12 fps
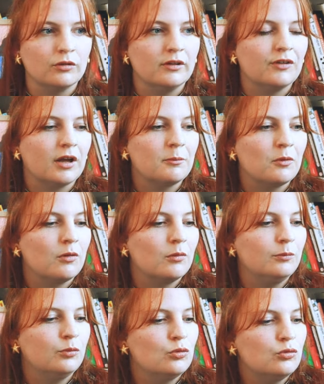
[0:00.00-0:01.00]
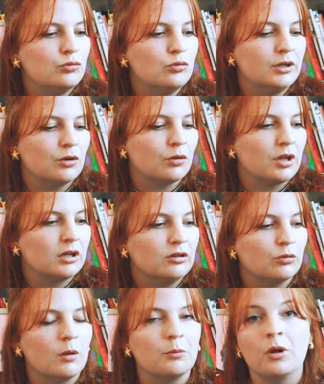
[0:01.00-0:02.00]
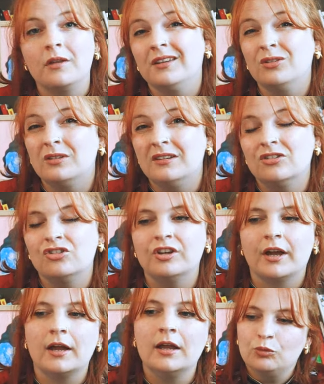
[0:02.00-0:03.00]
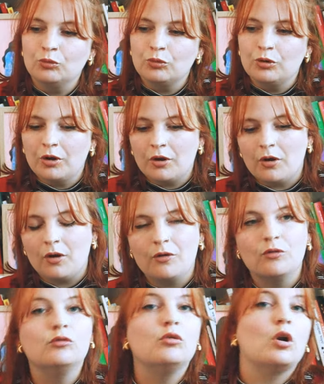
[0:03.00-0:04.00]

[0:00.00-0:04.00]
j'en ai vraiment beaucoup et il y en a qui sont un peu anecdotiques je dirais. Donc euh,